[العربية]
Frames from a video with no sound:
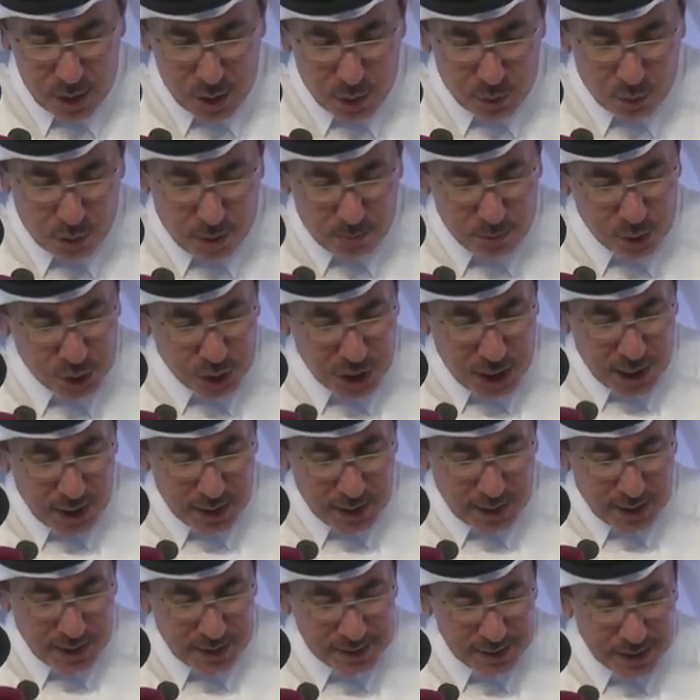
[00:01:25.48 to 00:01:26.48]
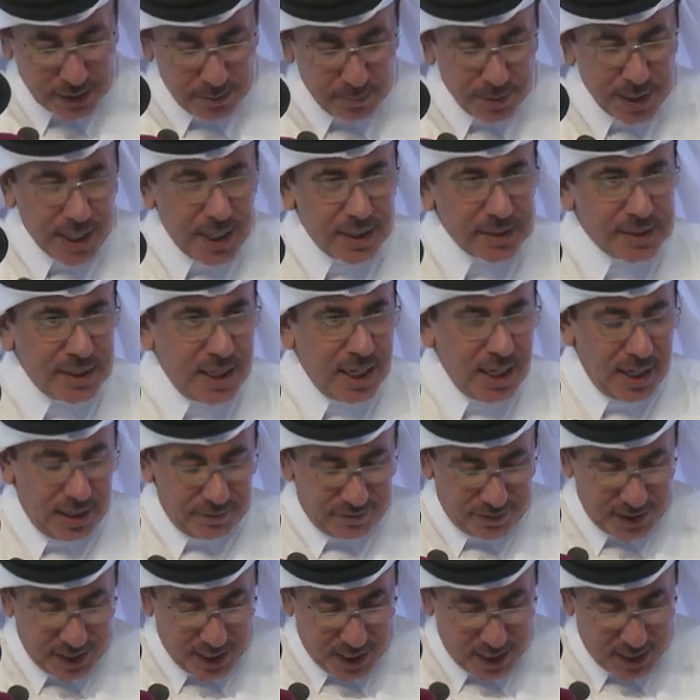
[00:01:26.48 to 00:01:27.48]
ومشاركه خبراتها
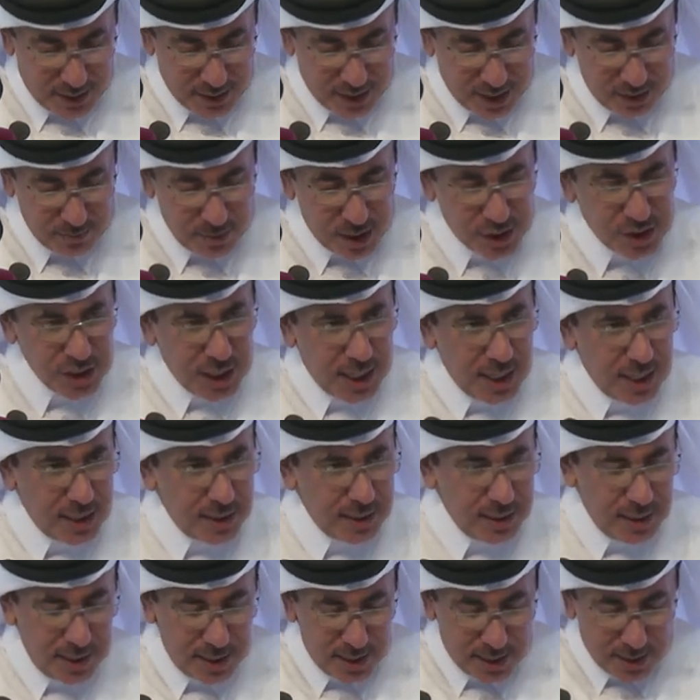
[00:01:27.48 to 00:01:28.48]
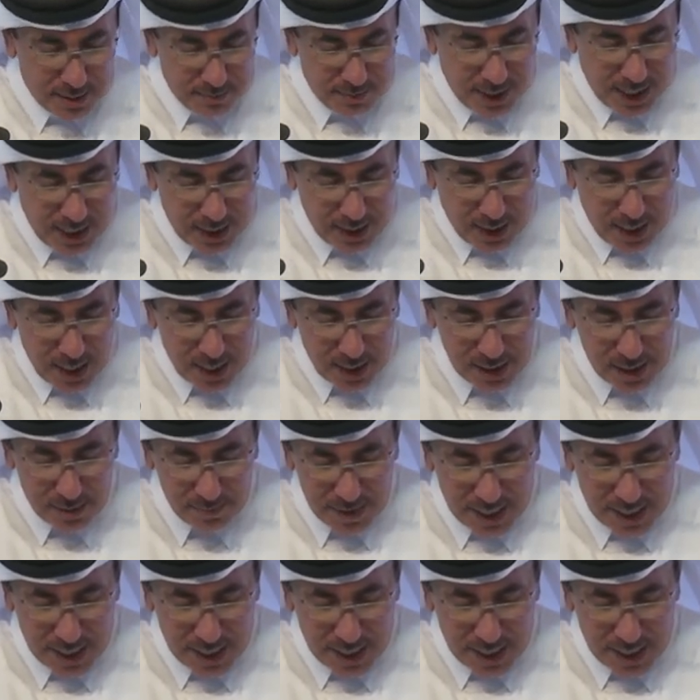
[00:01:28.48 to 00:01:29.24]
في هذا المجال مع العالم